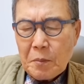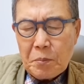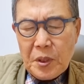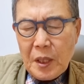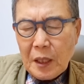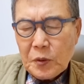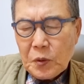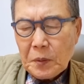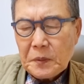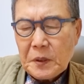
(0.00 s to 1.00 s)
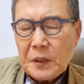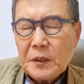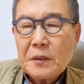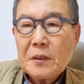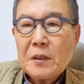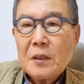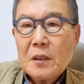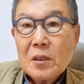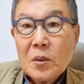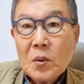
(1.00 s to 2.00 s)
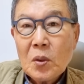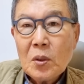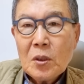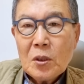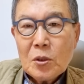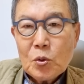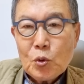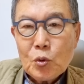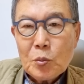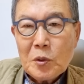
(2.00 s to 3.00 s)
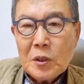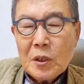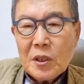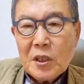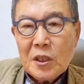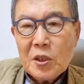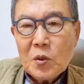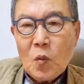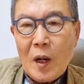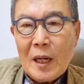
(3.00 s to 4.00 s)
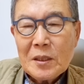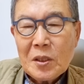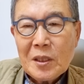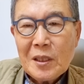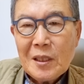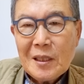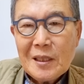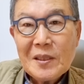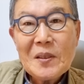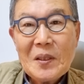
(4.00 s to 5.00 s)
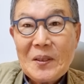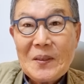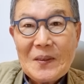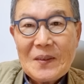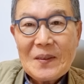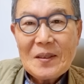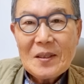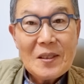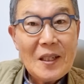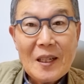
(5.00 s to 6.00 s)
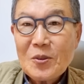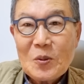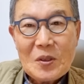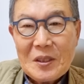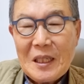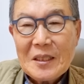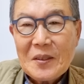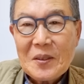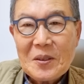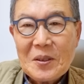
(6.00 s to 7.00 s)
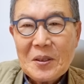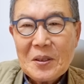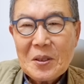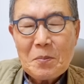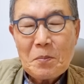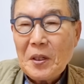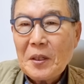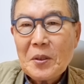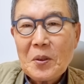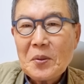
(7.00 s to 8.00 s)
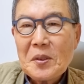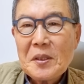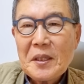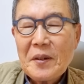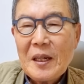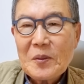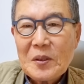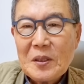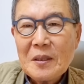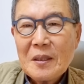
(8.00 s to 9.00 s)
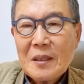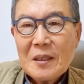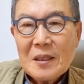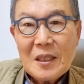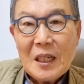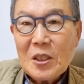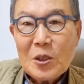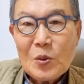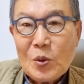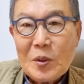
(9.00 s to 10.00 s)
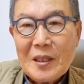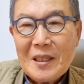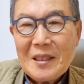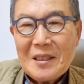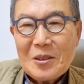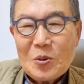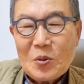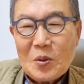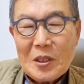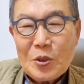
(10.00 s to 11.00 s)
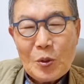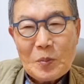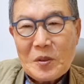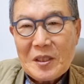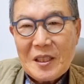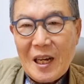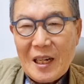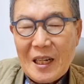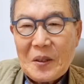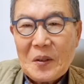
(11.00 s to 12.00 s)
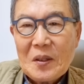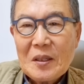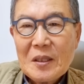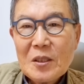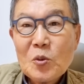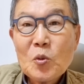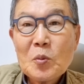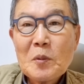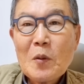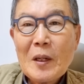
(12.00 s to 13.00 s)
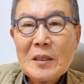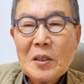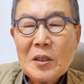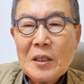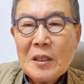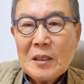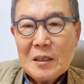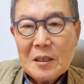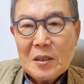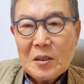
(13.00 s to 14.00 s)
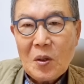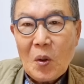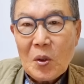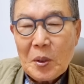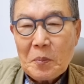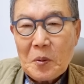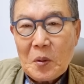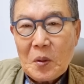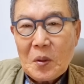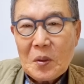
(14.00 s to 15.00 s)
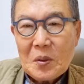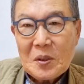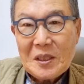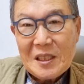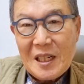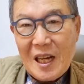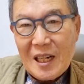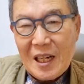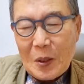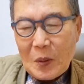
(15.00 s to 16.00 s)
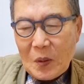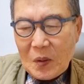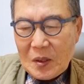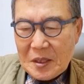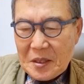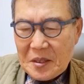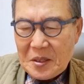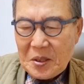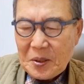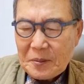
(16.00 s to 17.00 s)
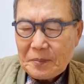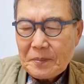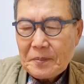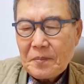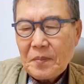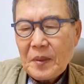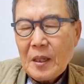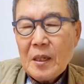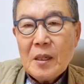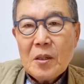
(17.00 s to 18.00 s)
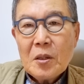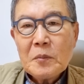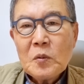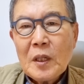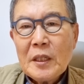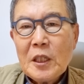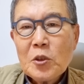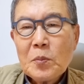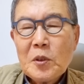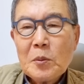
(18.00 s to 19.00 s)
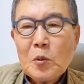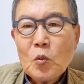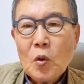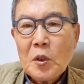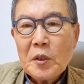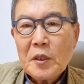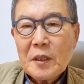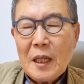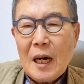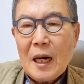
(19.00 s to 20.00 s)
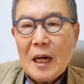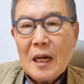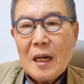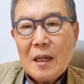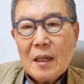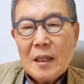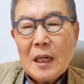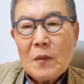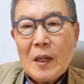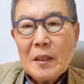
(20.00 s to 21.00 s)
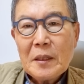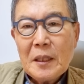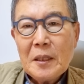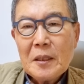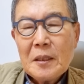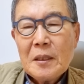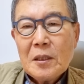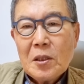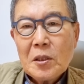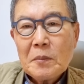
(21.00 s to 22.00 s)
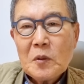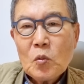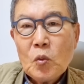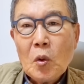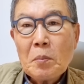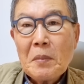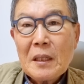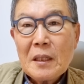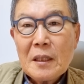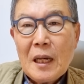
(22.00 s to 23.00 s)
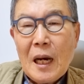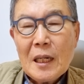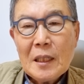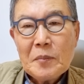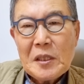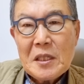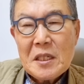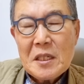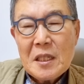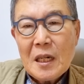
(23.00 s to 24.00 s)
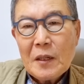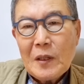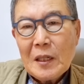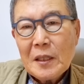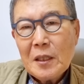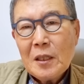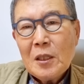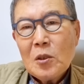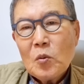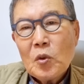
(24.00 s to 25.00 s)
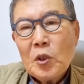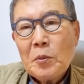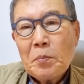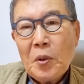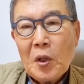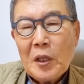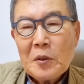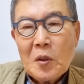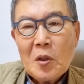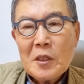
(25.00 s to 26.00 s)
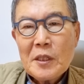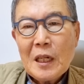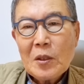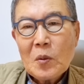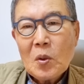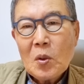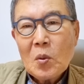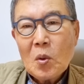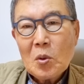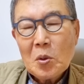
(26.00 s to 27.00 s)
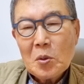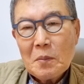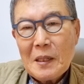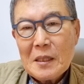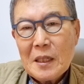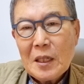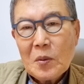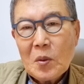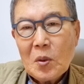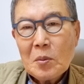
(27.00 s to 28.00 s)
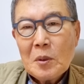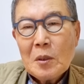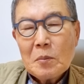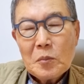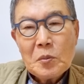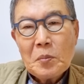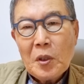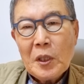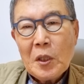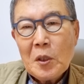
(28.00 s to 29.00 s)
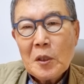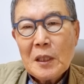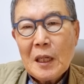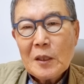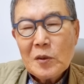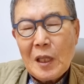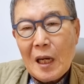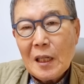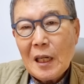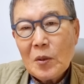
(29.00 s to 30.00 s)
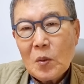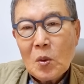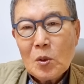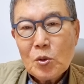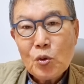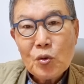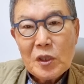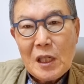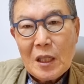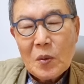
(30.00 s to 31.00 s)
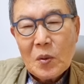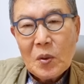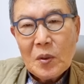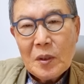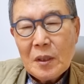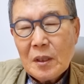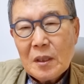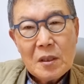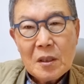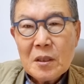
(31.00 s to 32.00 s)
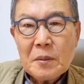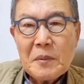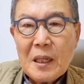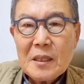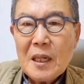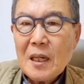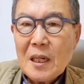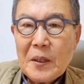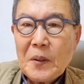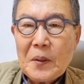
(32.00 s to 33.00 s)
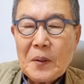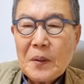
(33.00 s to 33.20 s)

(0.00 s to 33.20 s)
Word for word: 피할 수 없어요. 그리고 죽음은 이르는 과정이 있어요. 그냥 죽지는 않거든요. 특별한 경우를 제외하고는 그냥 그렇게 쉽게 죽는 게 쉽지는 않아요. 그러니까 죽음의 과정이 어, 어렵고 또 지난하고 그렇지 여러분 우리가 예수 믿으면 구원 얻는다 라고 할 때 여러분 구원받는다 하나님이 지키신다 라고 할 때 우리는 병에도 걸리지 않고 고통도 받지 않고 무슨 병에 걸렸다가도 다 낫고 죽지 않고 그런 걸 의미하지 않아요